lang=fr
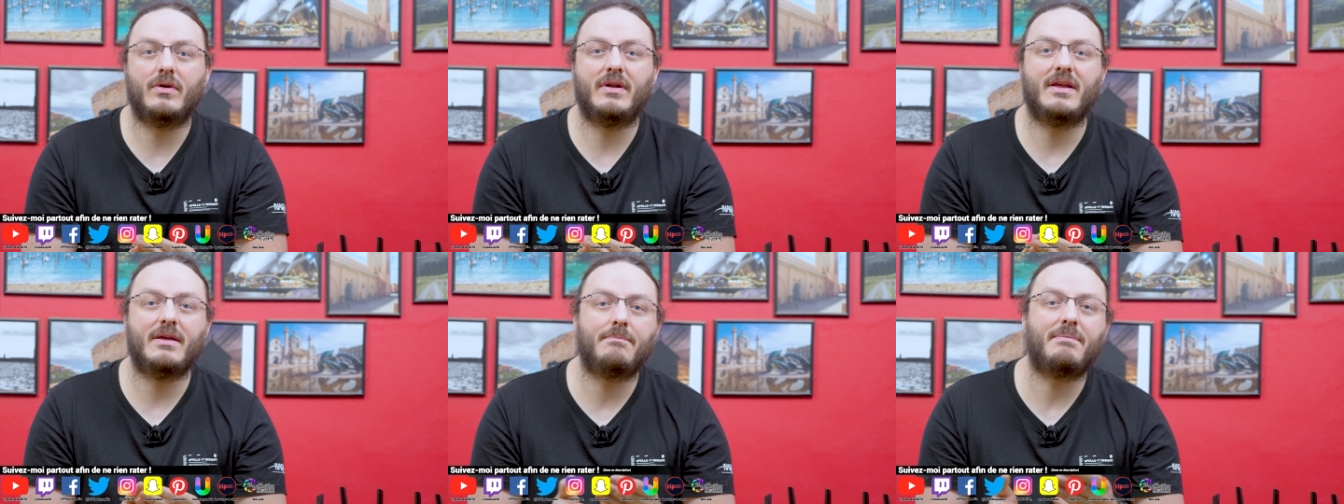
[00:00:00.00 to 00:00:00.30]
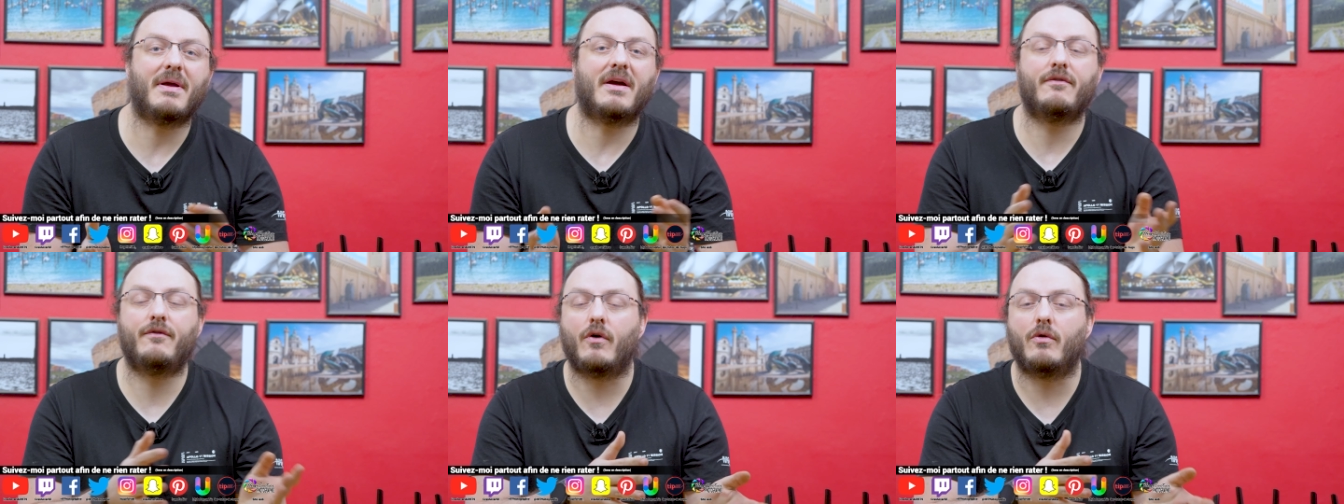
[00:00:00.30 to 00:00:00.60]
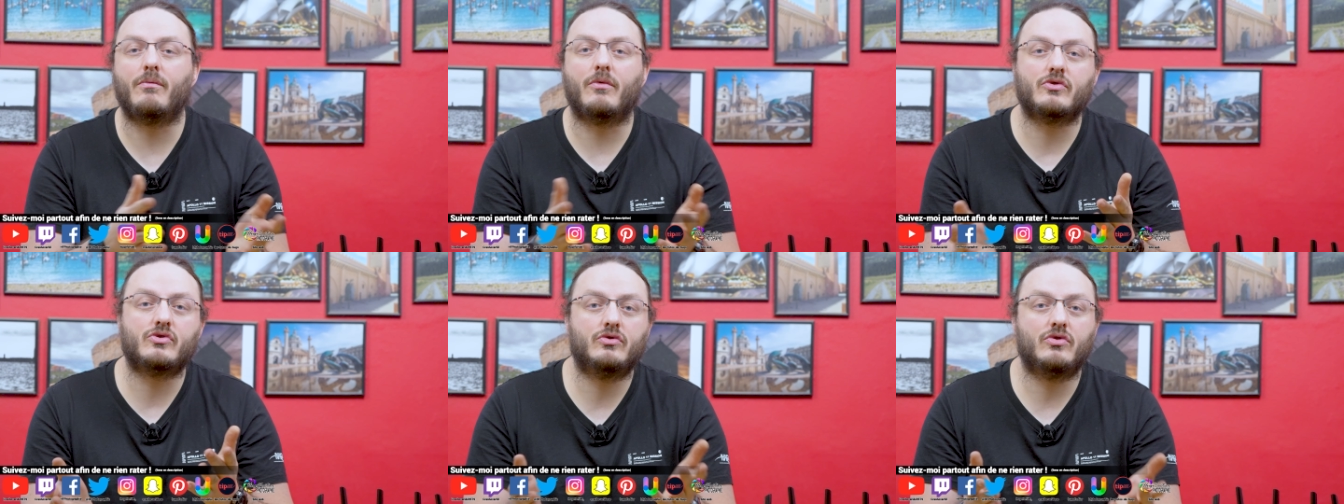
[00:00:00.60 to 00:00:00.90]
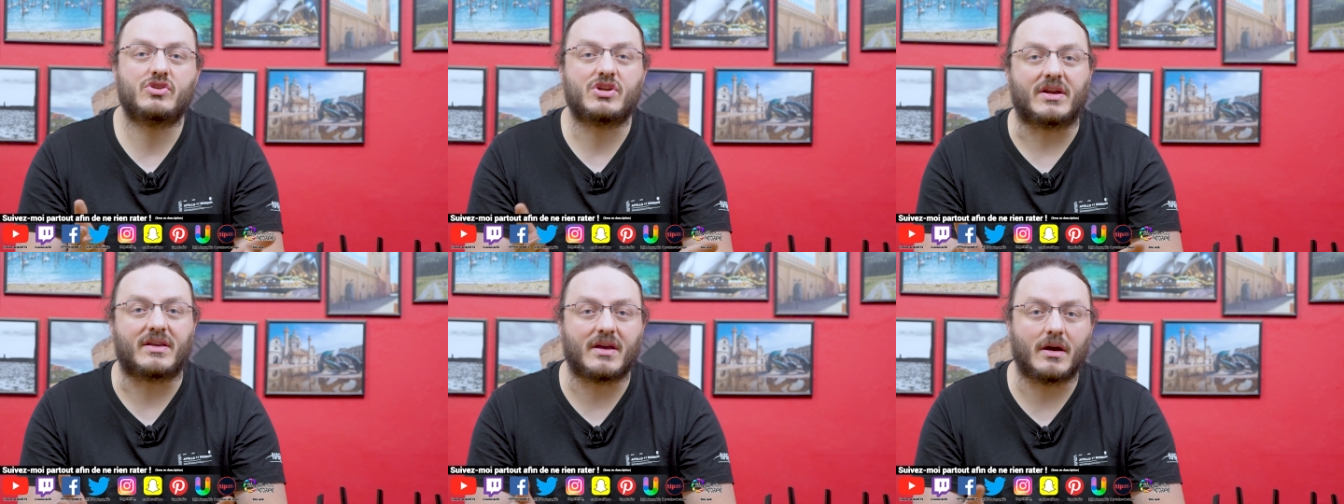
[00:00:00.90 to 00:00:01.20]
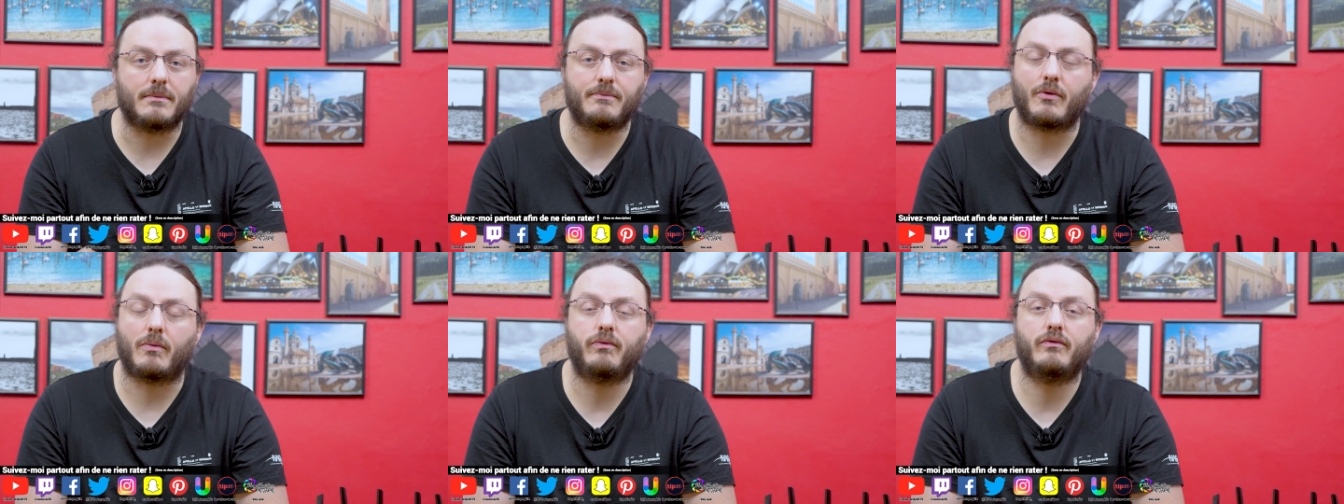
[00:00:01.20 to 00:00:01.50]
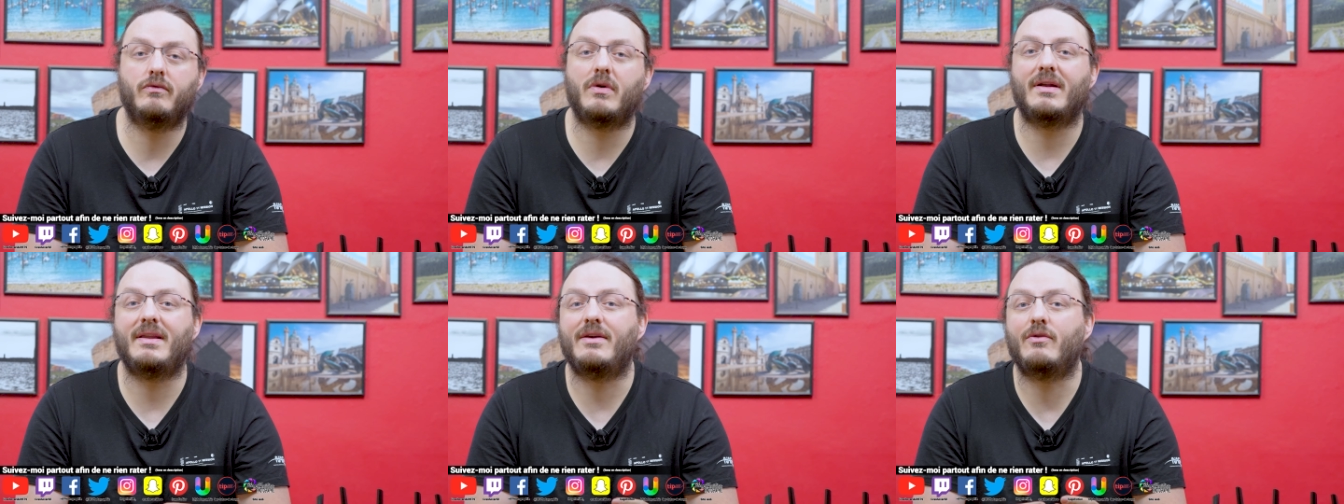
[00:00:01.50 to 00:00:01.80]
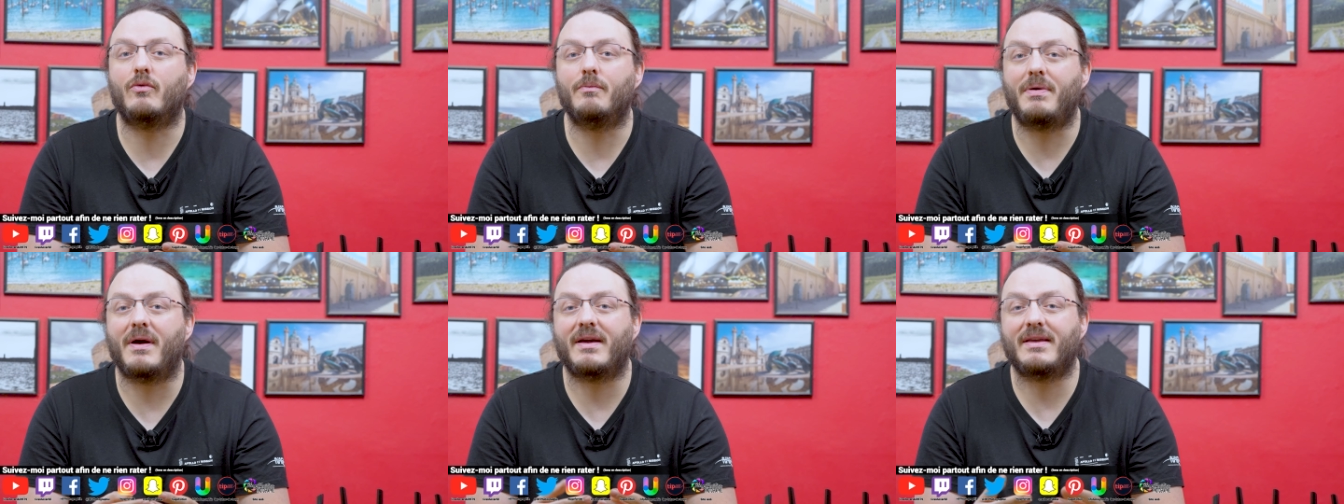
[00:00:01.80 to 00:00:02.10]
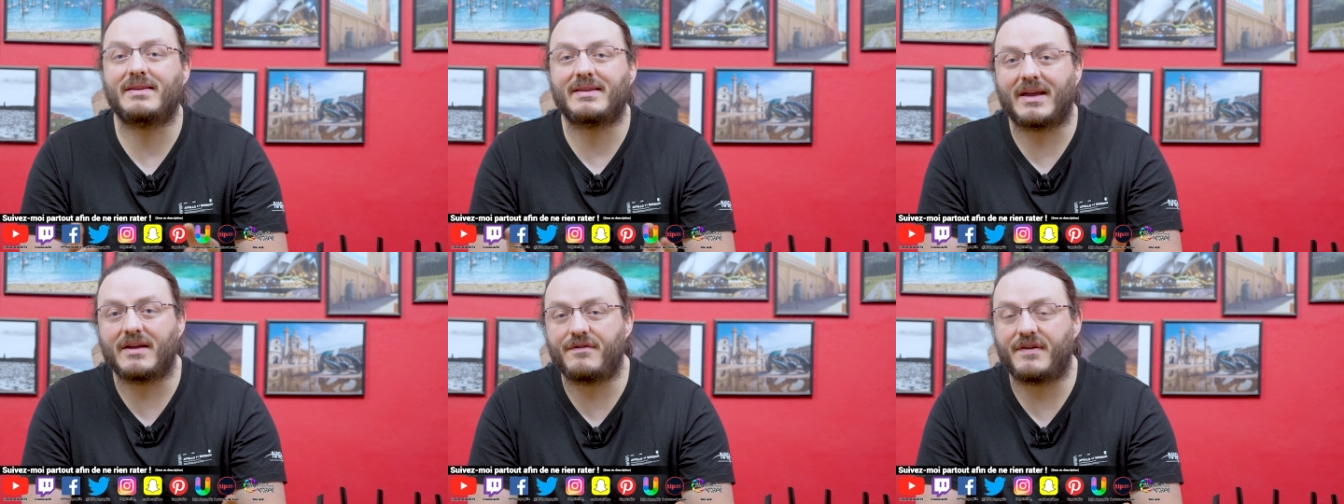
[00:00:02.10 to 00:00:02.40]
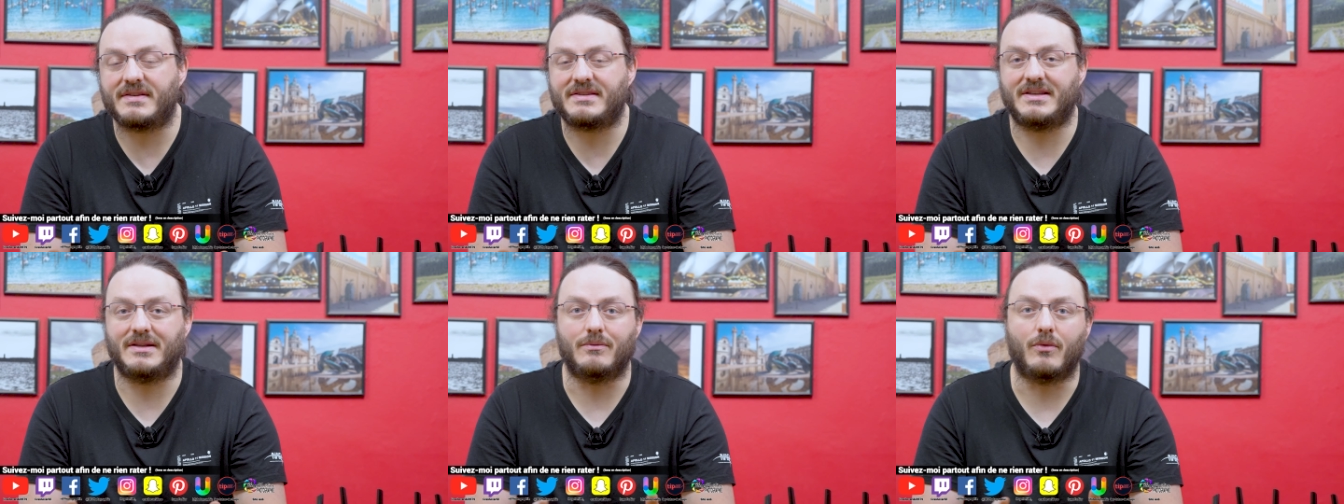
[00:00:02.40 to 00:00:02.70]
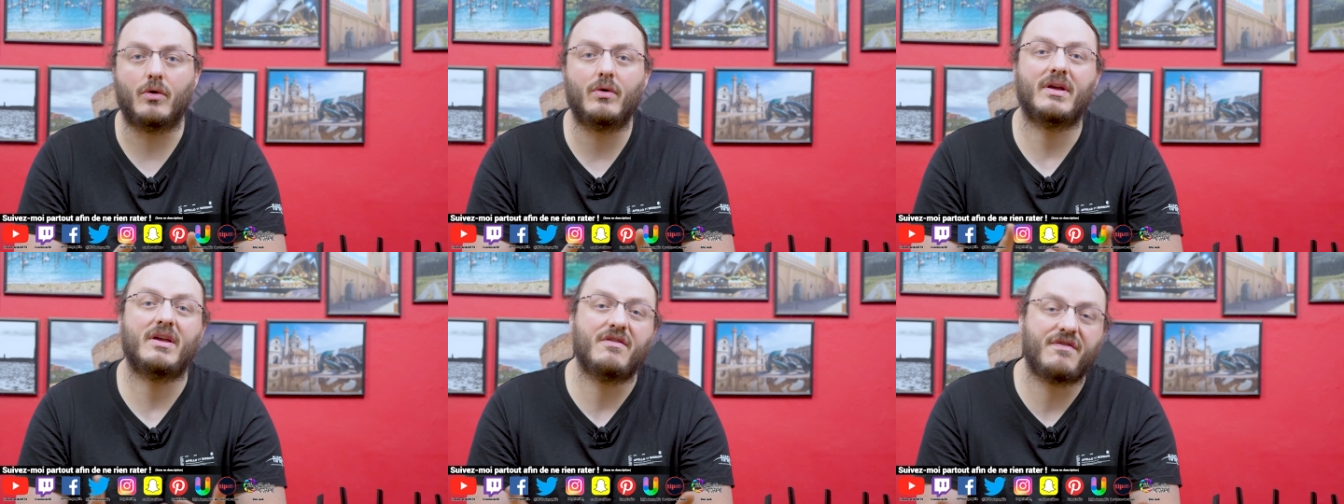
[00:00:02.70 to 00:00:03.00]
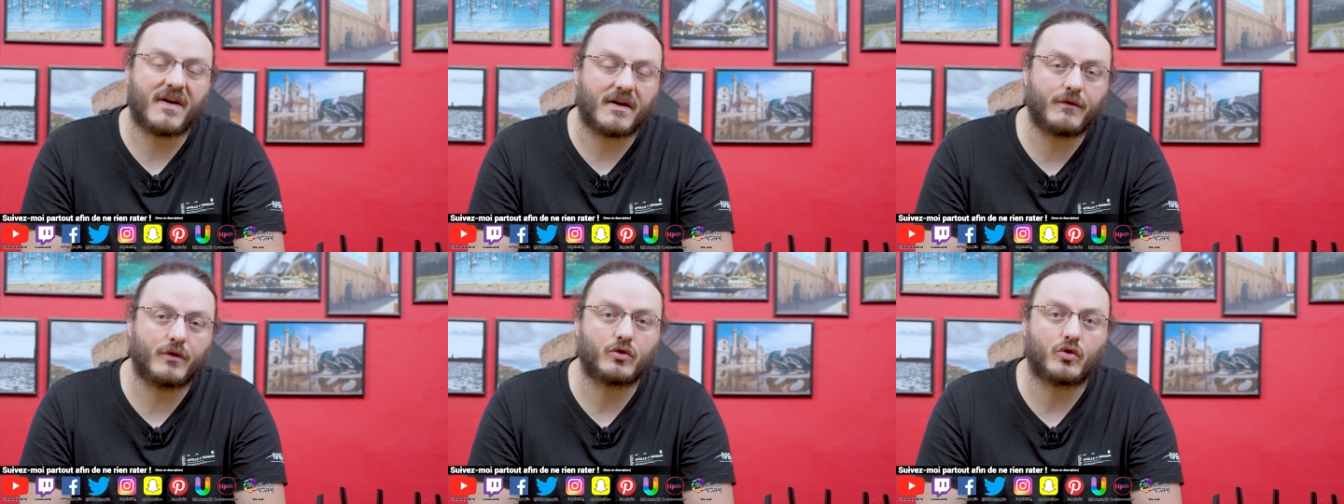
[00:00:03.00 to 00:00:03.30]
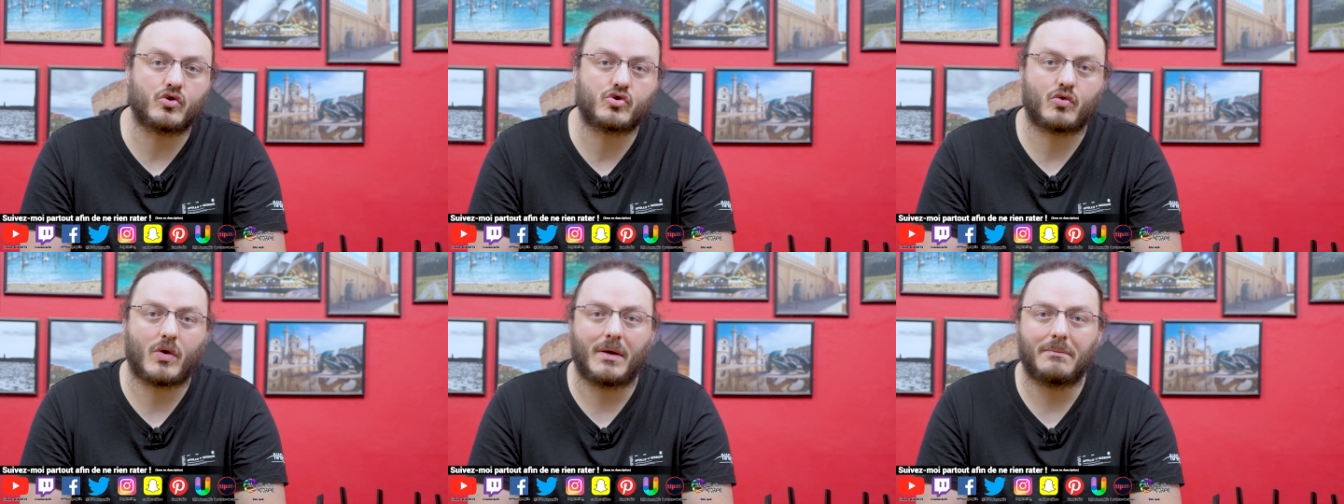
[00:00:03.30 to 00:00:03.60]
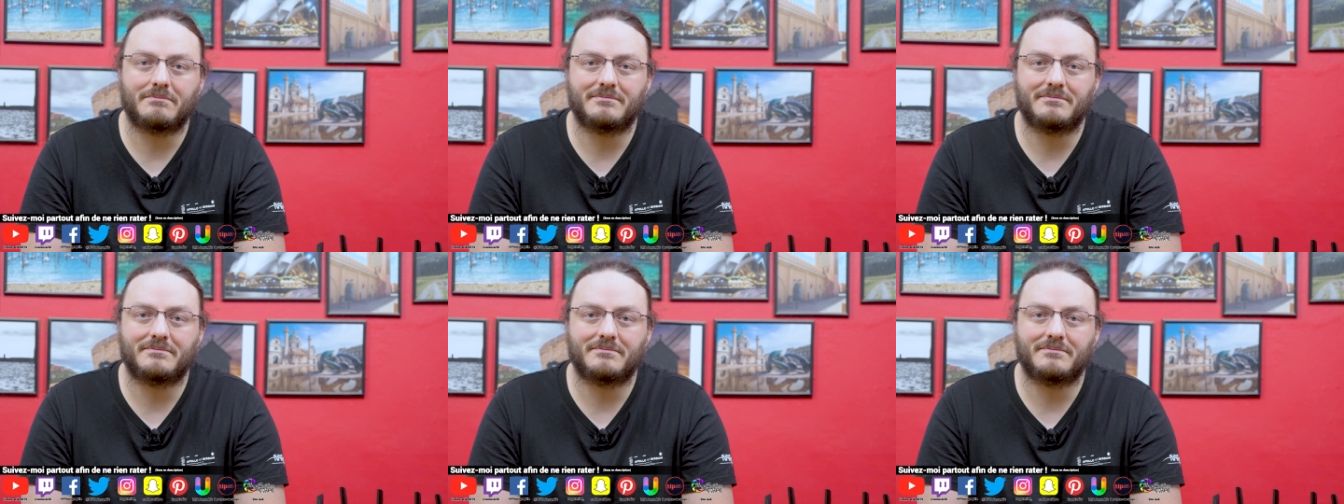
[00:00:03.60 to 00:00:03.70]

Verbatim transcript: les performances de chacun pour pouvoir les comparer très facilement et faire votre choix.